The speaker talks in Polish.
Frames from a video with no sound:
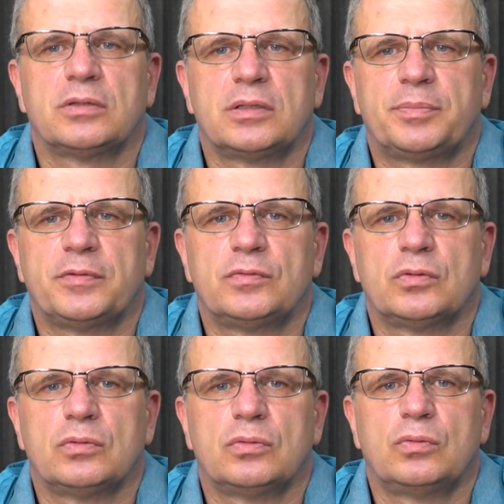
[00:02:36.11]
to na
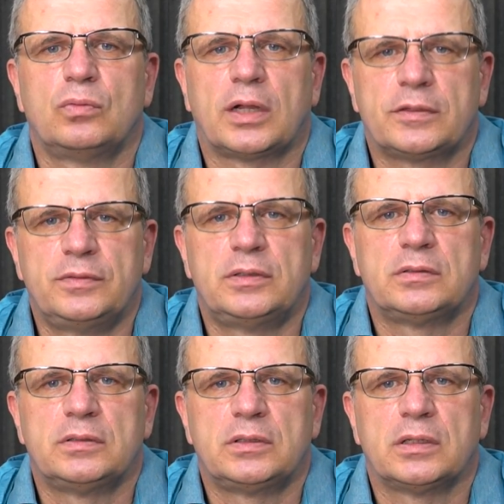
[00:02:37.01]
pewno ułatwi
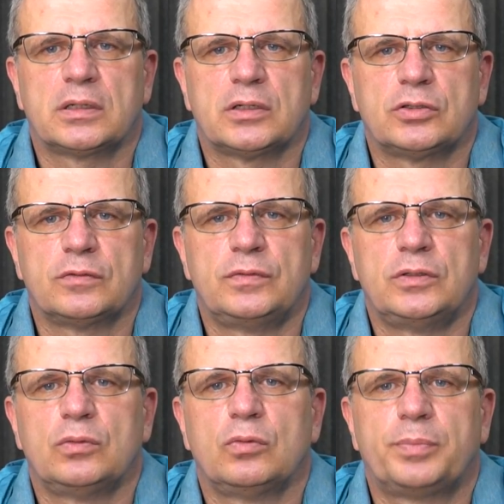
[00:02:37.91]
decyzję
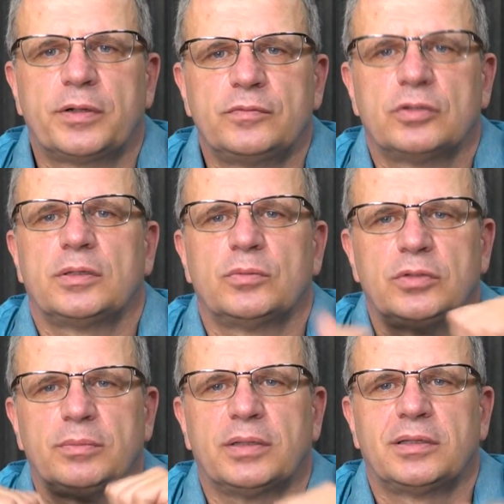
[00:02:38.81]
lekarzowi uprawnionemu
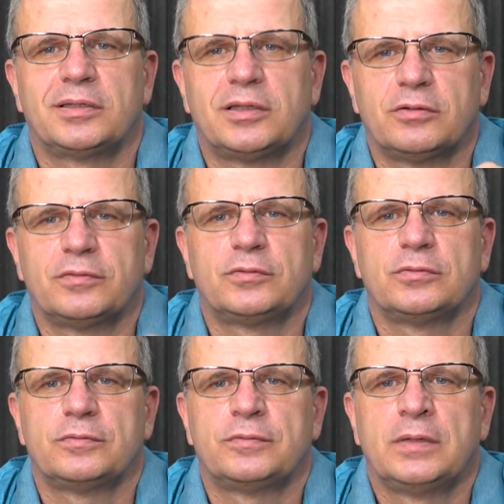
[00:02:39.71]
do badań
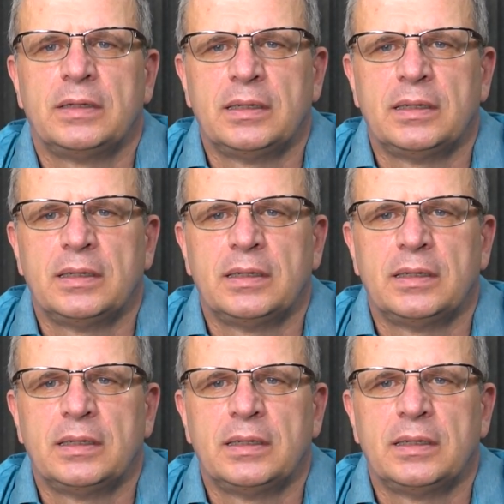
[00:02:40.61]
kierowców,